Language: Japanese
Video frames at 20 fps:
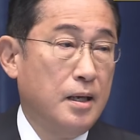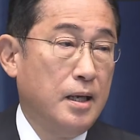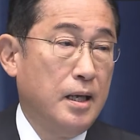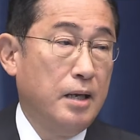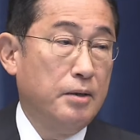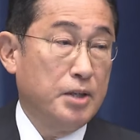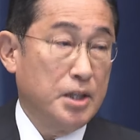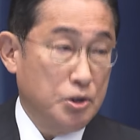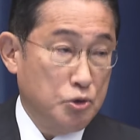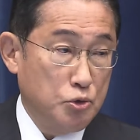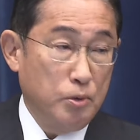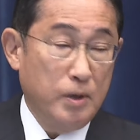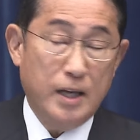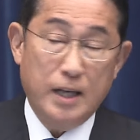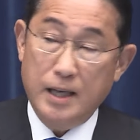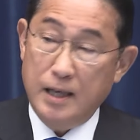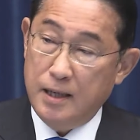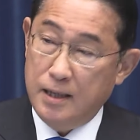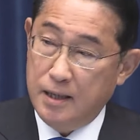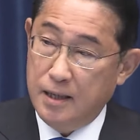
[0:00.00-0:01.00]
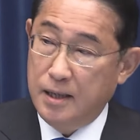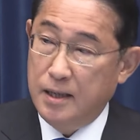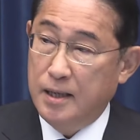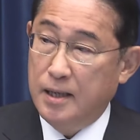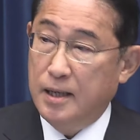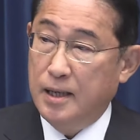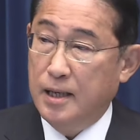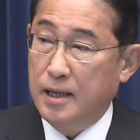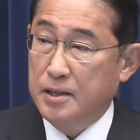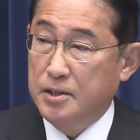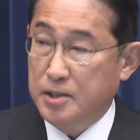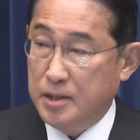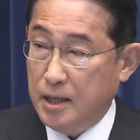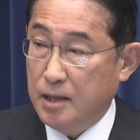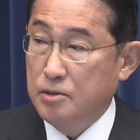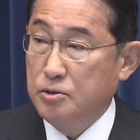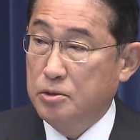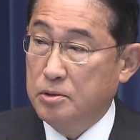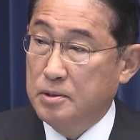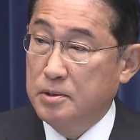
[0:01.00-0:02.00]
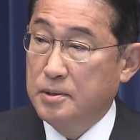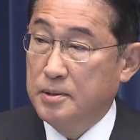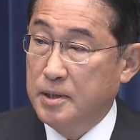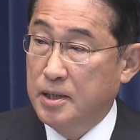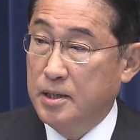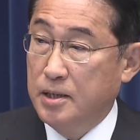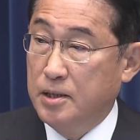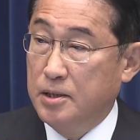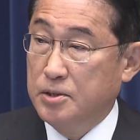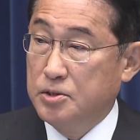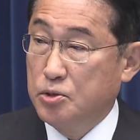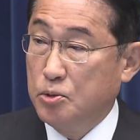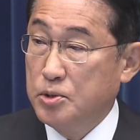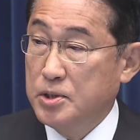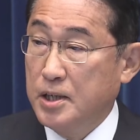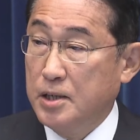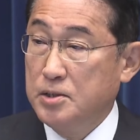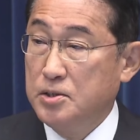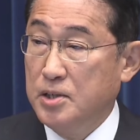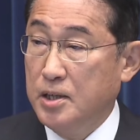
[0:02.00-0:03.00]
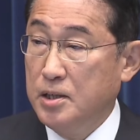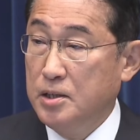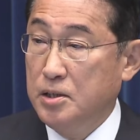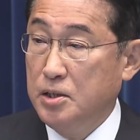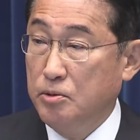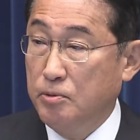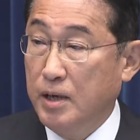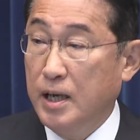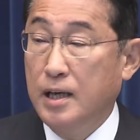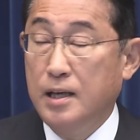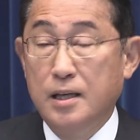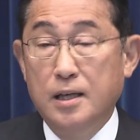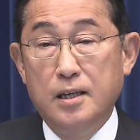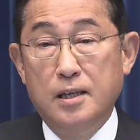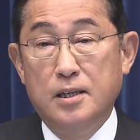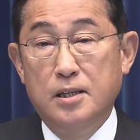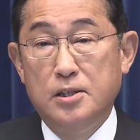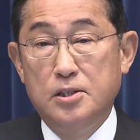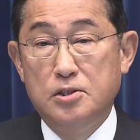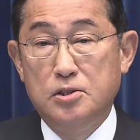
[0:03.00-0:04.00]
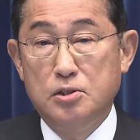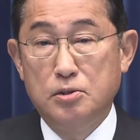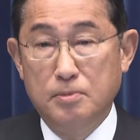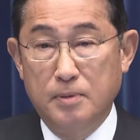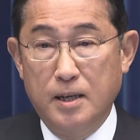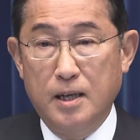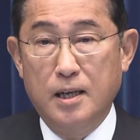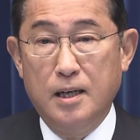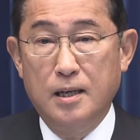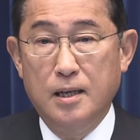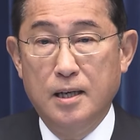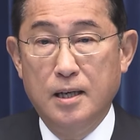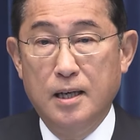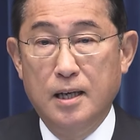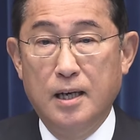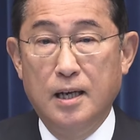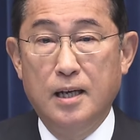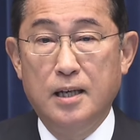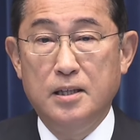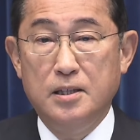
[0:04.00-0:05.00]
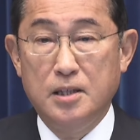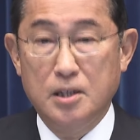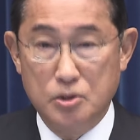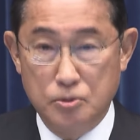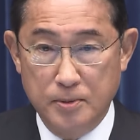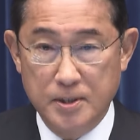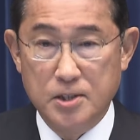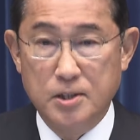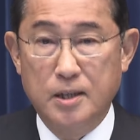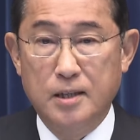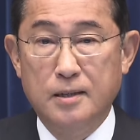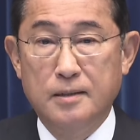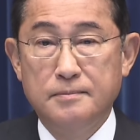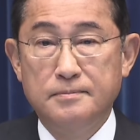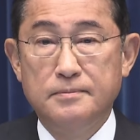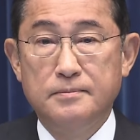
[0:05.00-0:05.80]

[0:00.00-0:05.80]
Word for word: 私は来たる総裁選には出馬いたしません。